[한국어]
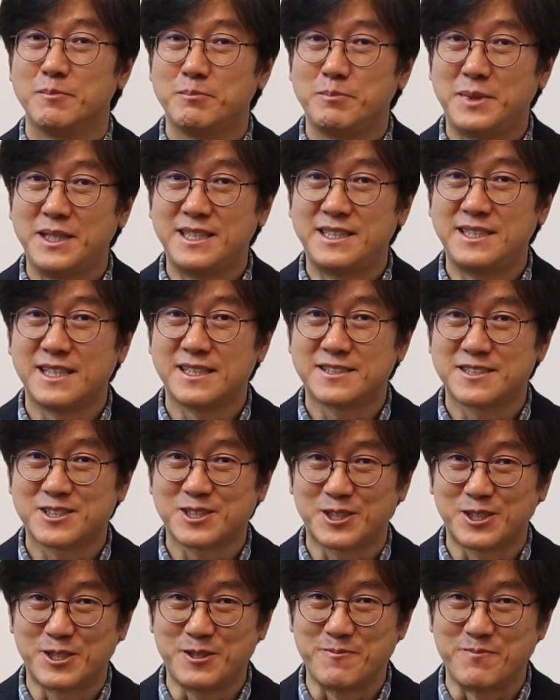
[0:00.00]

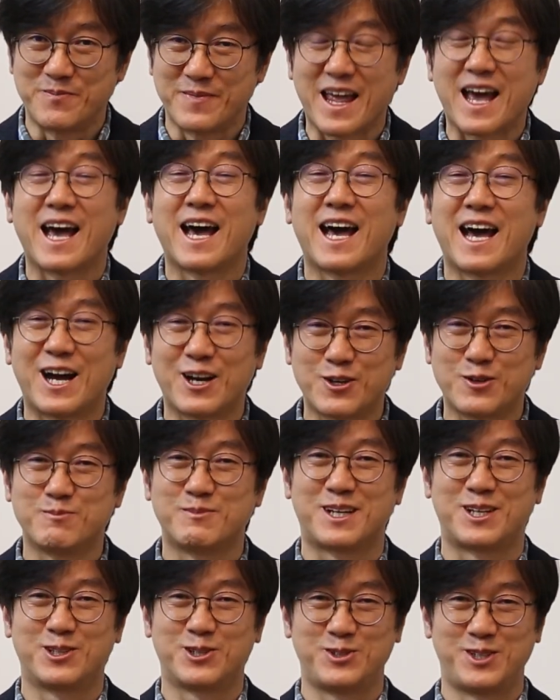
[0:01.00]
BTS처럼
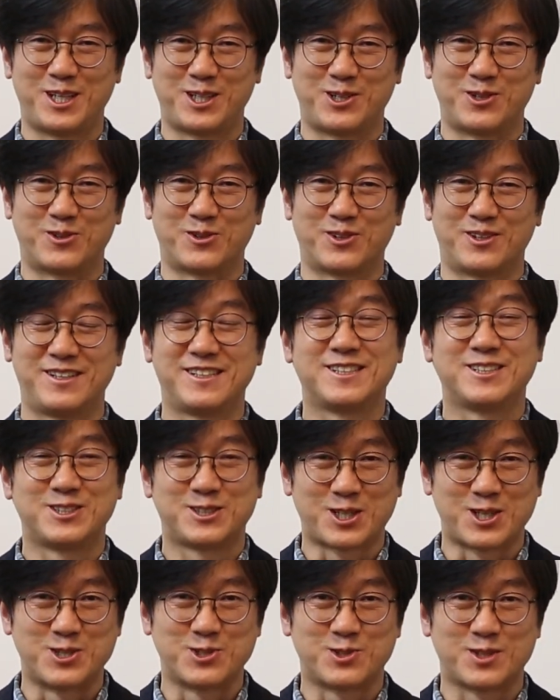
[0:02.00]
한국말로 내교육을
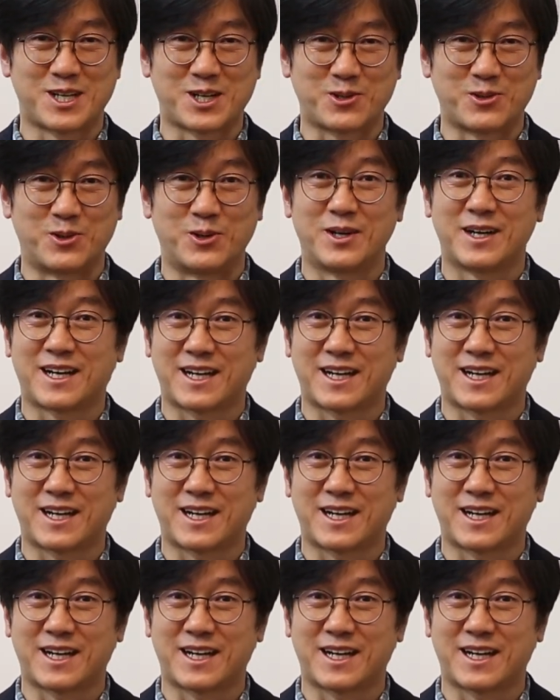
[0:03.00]
전수하고